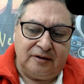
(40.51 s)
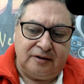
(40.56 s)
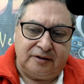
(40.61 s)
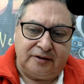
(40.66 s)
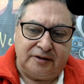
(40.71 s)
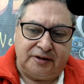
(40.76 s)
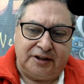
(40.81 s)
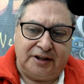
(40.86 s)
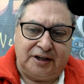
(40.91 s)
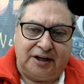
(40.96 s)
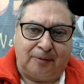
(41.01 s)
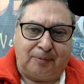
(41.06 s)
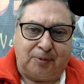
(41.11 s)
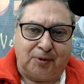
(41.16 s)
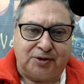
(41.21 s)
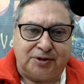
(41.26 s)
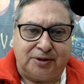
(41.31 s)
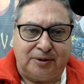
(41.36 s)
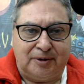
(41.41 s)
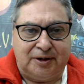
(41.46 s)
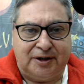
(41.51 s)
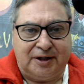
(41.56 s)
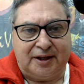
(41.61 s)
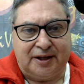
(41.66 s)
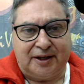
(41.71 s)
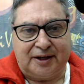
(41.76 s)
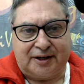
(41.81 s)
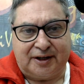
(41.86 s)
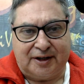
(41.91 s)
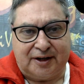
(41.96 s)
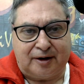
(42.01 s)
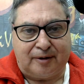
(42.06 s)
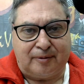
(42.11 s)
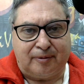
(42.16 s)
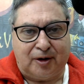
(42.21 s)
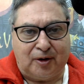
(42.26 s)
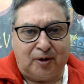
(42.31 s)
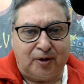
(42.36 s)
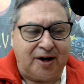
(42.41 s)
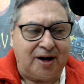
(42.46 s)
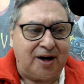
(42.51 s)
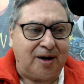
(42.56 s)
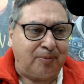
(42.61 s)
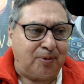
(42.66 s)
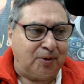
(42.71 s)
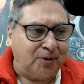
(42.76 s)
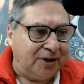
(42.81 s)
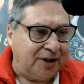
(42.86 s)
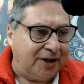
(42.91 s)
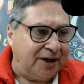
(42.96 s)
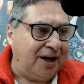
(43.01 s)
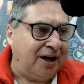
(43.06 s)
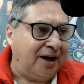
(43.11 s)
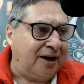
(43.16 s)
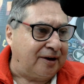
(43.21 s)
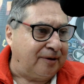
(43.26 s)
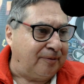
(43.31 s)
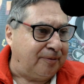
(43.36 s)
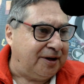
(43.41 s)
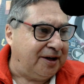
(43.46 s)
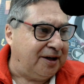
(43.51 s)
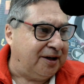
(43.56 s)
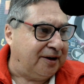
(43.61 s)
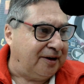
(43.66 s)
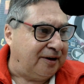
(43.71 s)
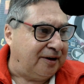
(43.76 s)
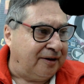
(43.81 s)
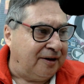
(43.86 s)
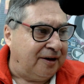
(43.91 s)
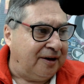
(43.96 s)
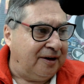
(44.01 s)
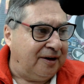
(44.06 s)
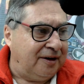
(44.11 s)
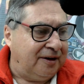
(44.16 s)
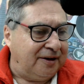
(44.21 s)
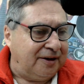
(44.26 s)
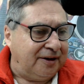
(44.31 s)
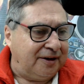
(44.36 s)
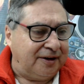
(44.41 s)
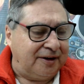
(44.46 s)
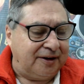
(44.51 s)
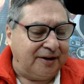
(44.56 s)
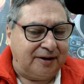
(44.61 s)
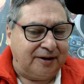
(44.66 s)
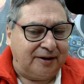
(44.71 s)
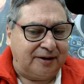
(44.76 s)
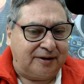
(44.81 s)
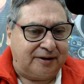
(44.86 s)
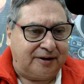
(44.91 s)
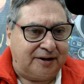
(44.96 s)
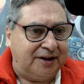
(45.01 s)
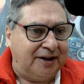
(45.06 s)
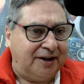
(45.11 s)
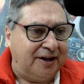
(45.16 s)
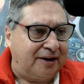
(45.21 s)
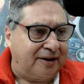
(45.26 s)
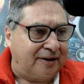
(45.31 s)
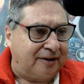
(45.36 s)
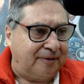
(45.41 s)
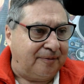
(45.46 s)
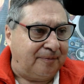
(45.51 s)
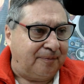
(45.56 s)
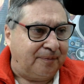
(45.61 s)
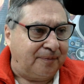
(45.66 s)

de la posibilidad de querer valorar, ponderar bien, eh, querer